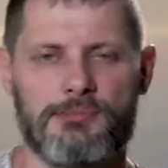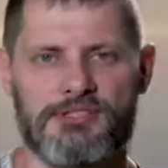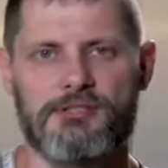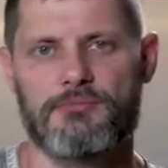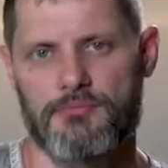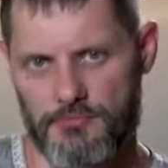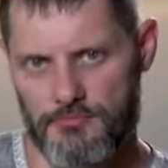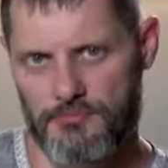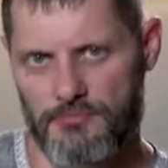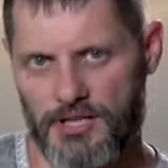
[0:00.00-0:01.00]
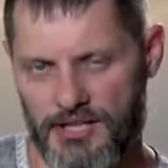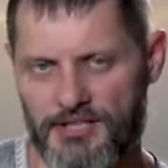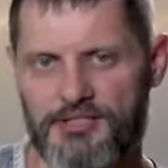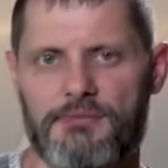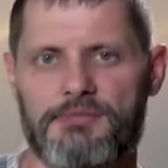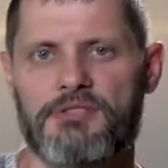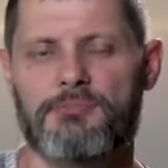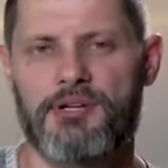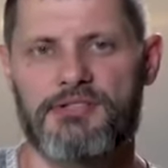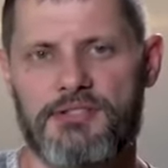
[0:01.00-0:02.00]
И мы с ним, организовав этот
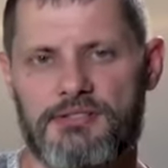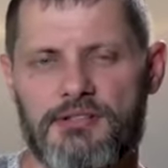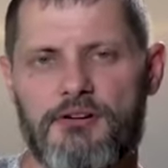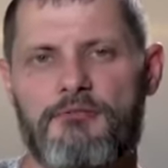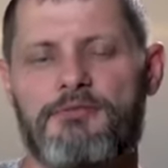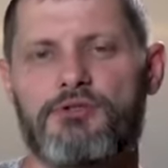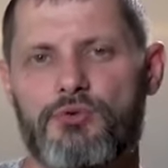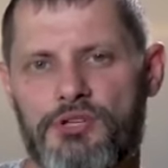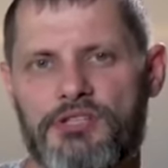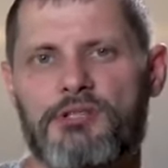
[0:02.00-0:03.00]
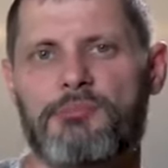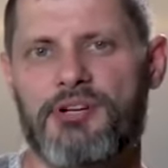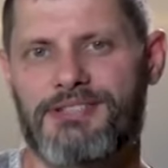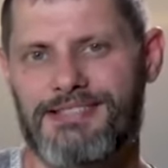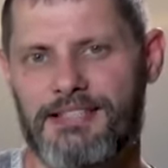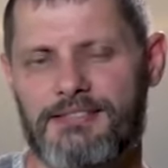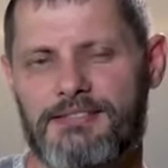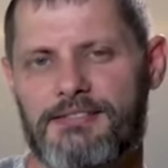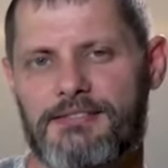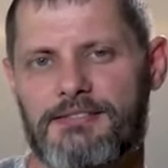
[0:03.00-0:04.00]
процесс, в итоге этот
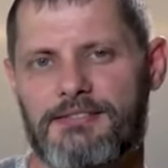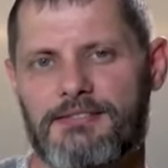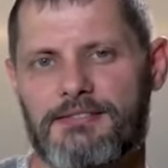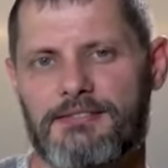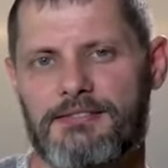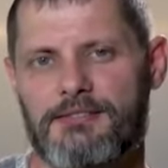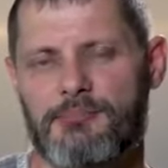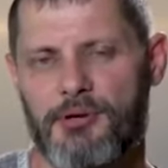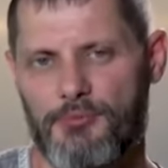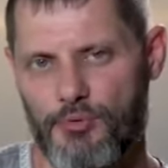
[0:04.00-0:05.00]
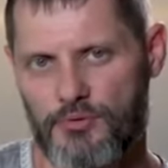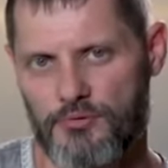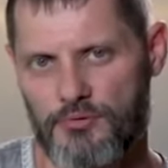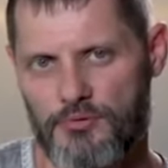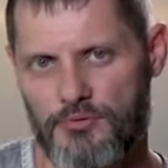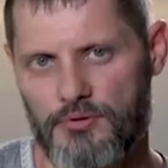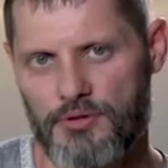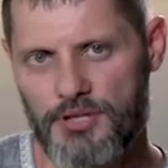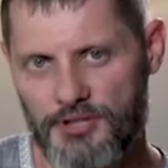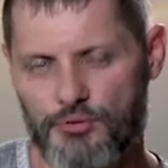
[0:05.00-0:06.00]
процесс привел
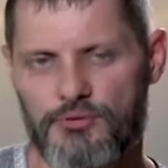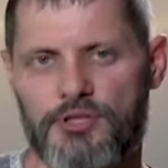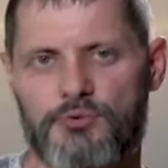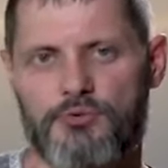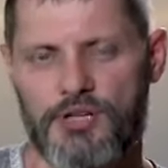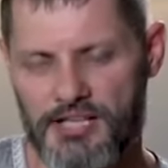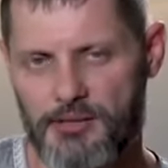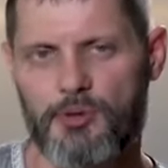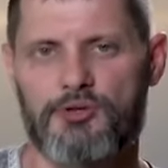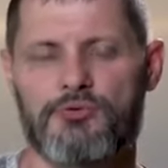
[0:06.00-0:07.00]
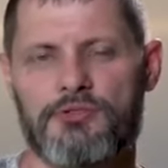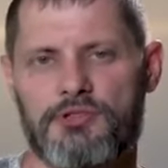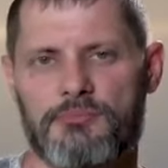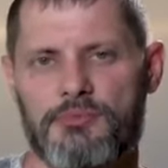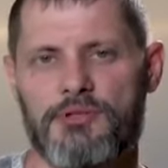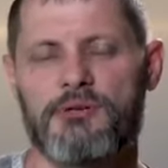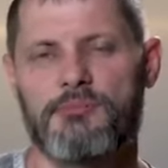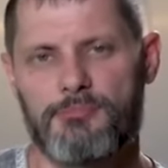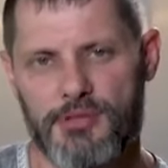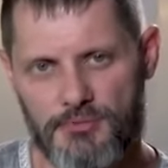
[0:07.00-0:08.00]
к результату. Каким результатом?
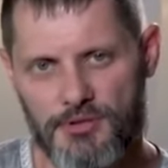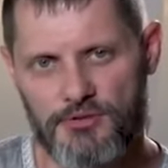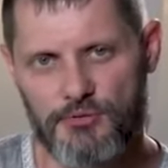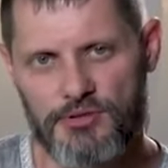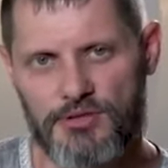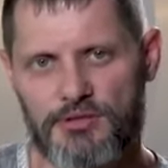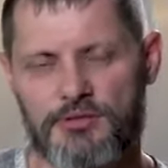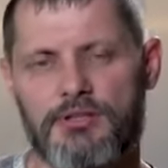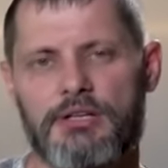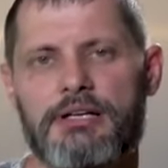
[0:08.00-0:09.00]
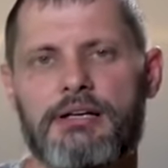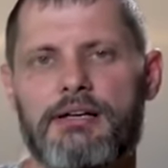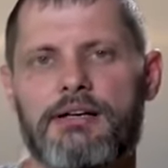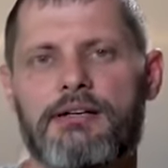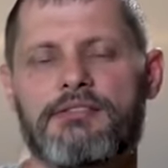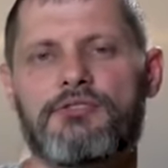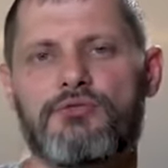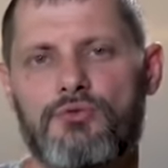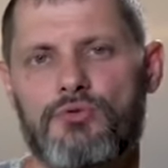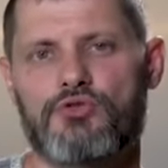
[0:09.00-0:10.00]
Первый результат – это
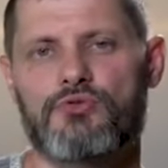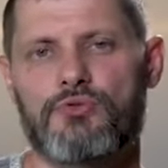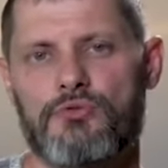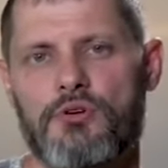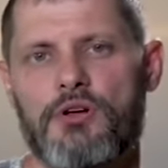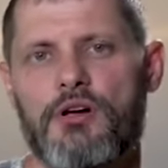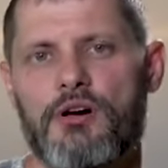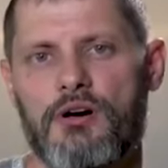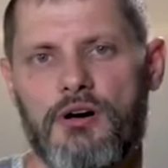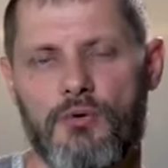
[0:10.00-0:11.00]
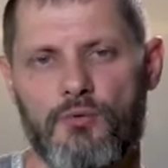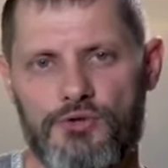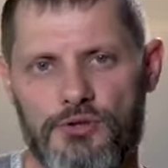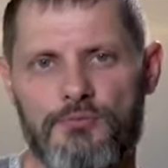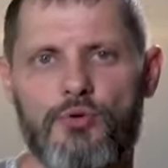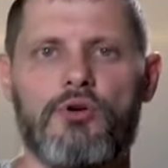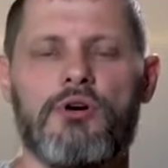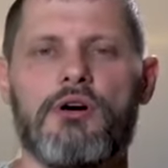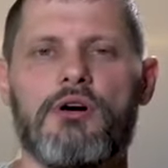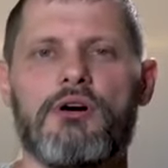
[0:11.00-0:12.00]
то, что у него
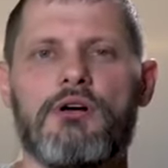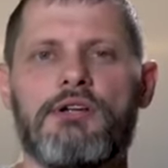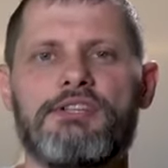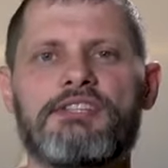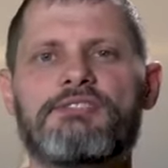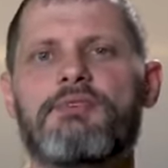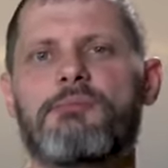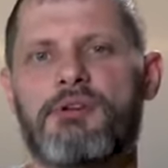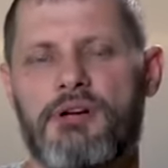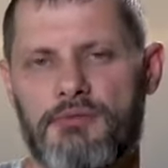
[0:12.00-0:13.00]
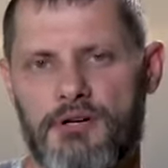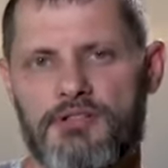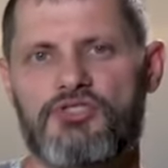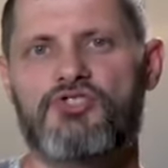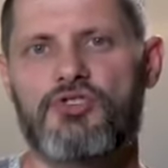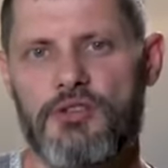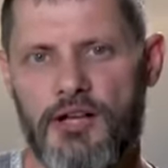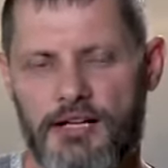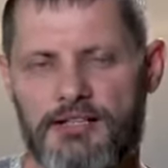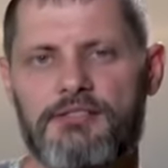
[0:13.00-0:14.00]
не сформировалось
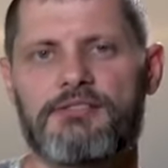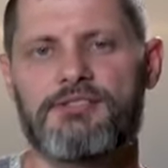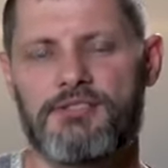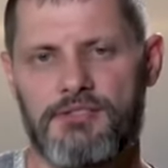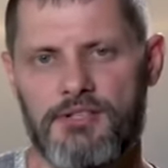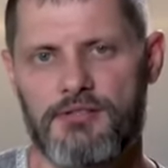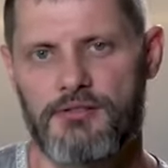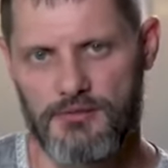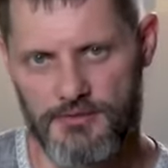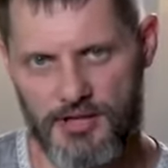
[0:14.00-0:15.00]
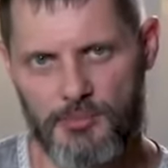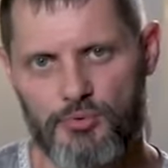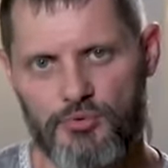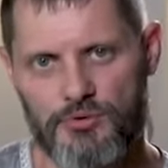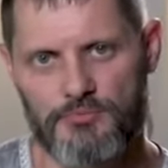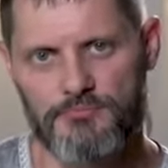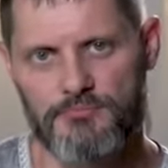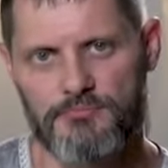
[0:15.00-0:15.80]
желание сидеть за компьютером.